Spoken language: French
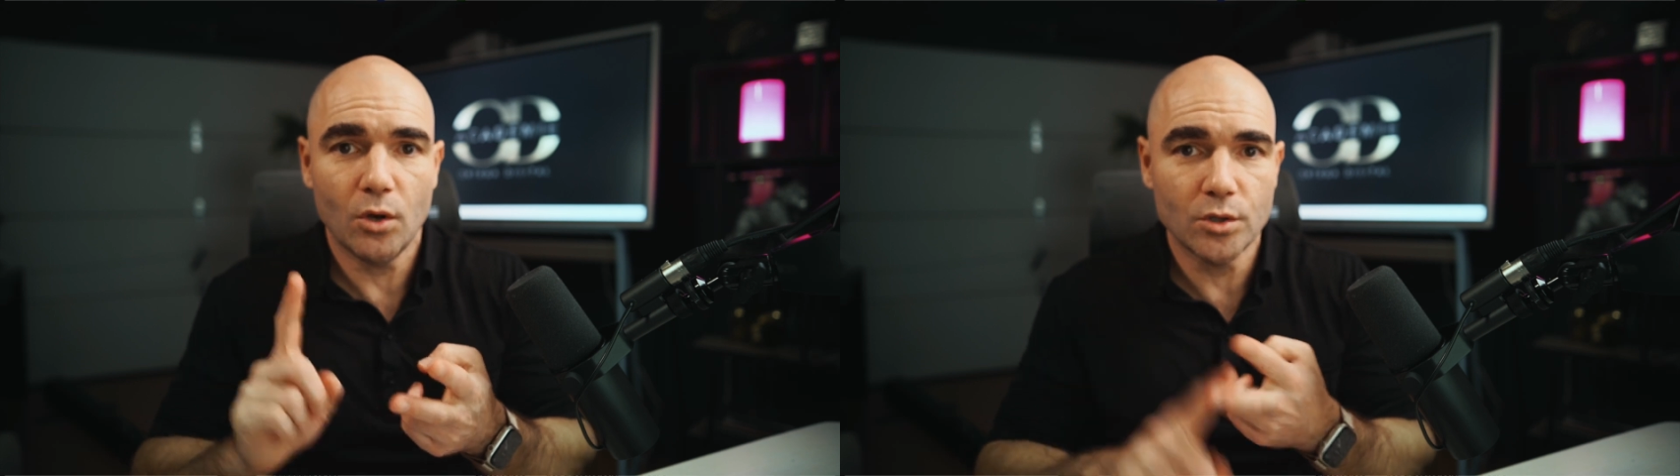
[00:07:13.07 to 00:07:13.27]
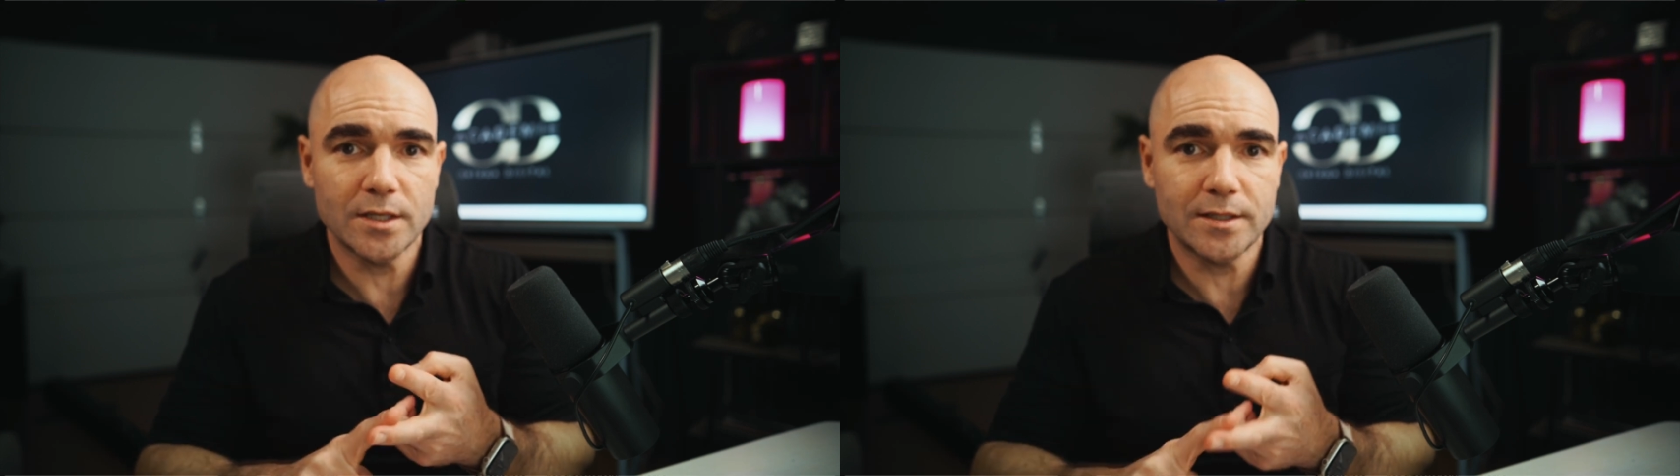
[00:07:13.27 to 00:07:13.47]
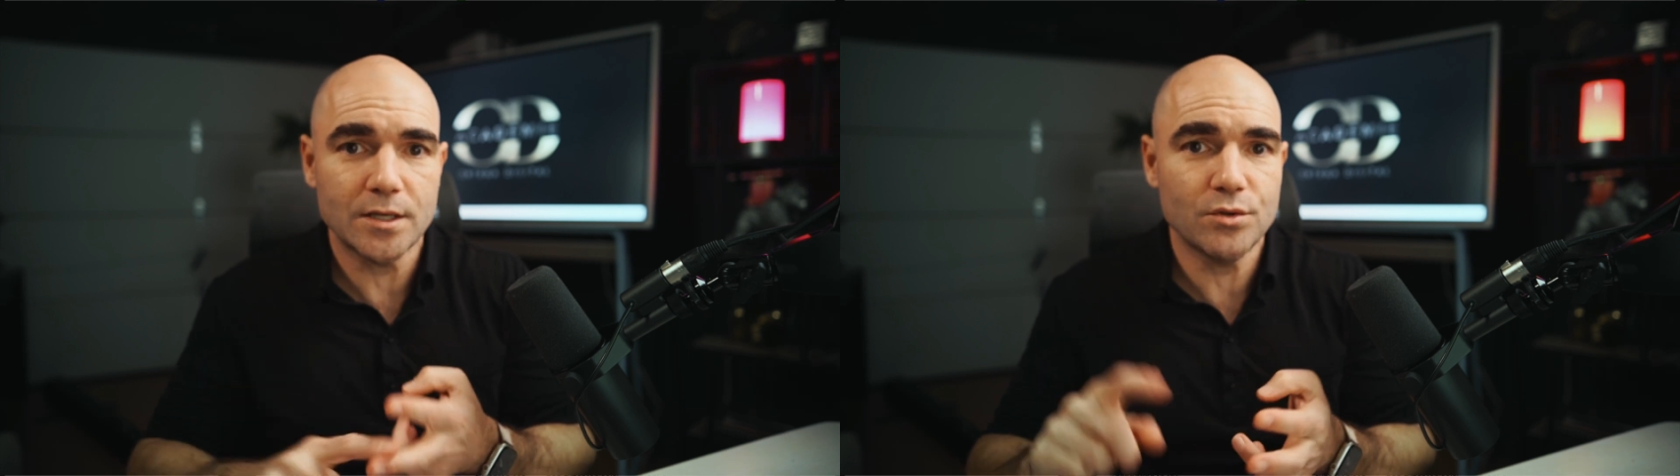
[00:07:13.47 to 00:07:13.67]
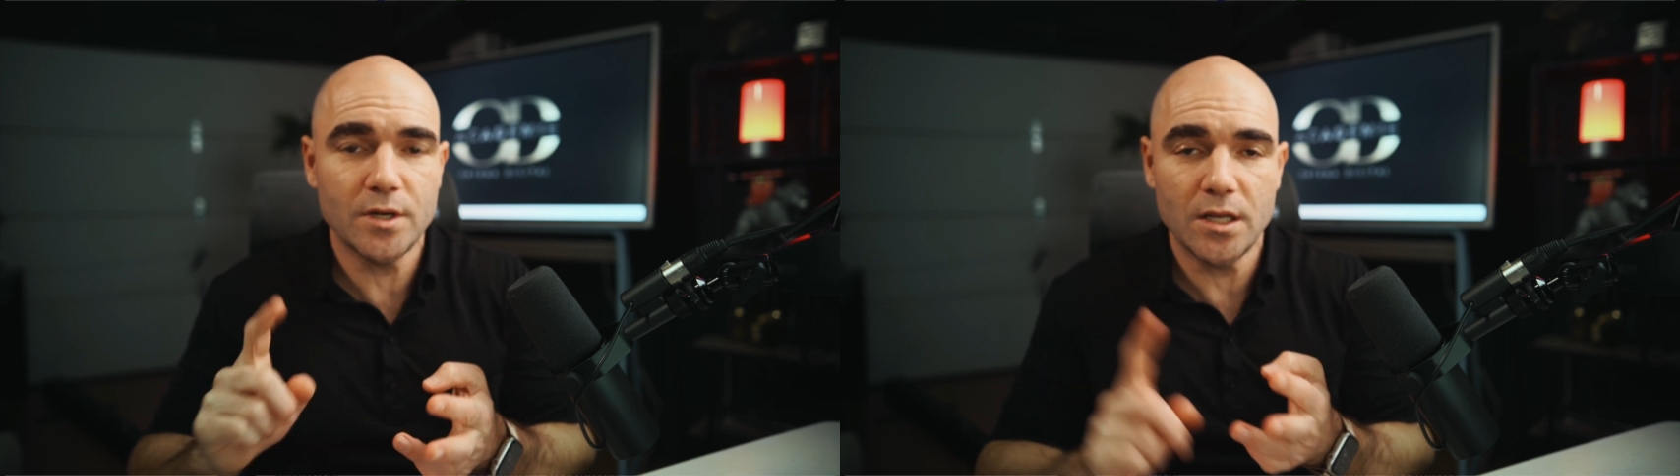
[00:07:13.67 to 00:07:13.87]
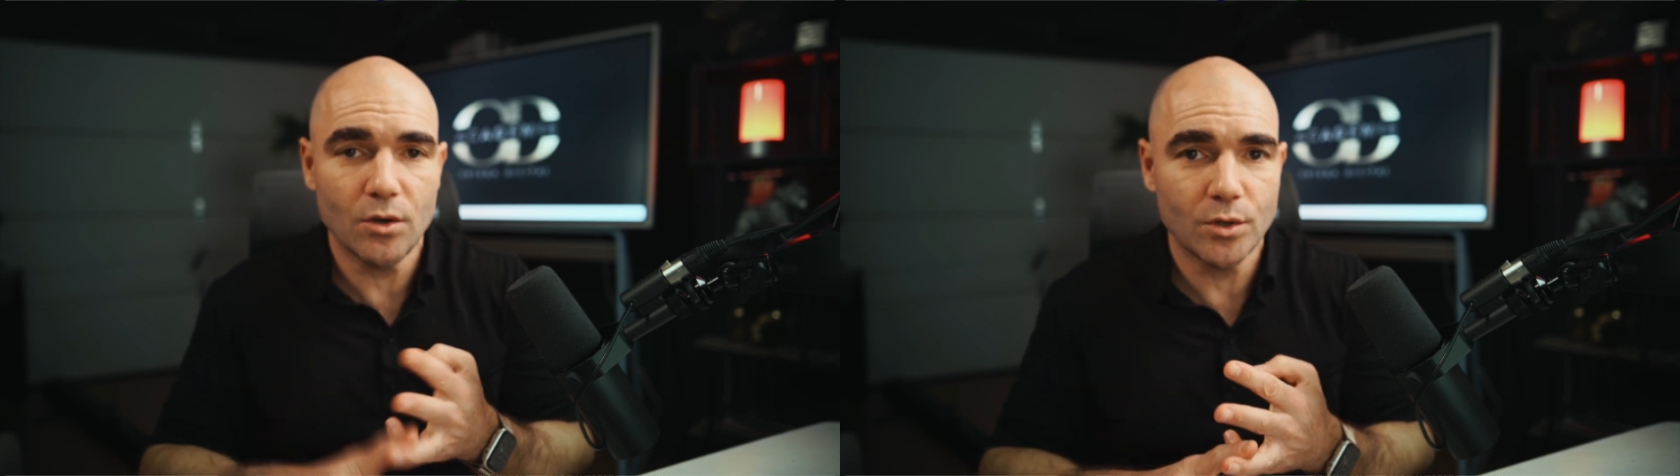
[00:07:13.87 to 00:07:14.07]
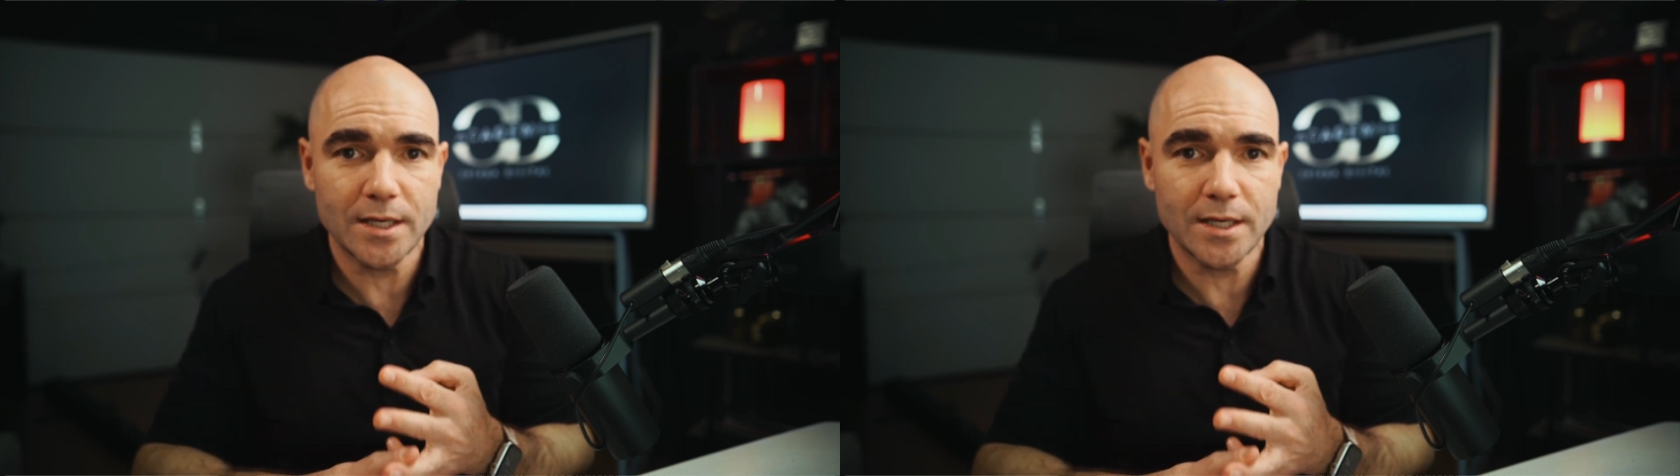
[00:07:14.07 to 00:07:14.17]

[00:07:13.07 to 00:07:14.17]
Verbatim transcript: aux États-Unis, au